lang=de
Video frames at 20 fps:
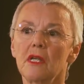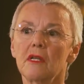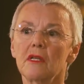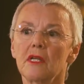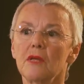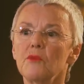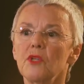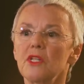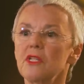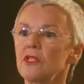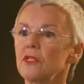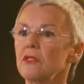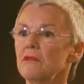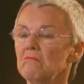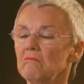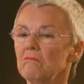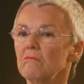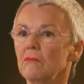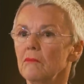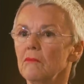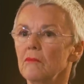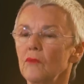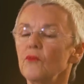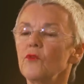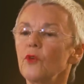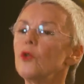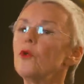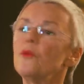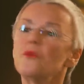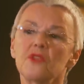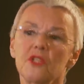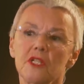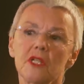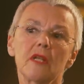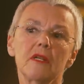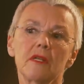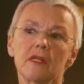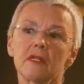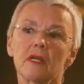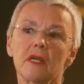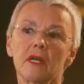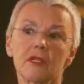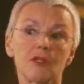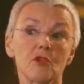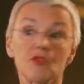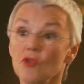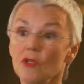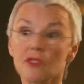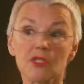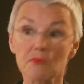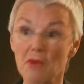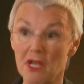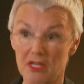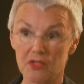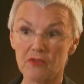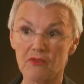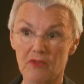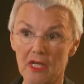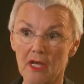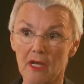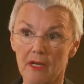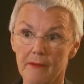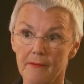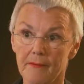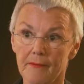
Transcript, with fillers: damit ich vernünftig handeln kann. Sonst mache ich Fehler.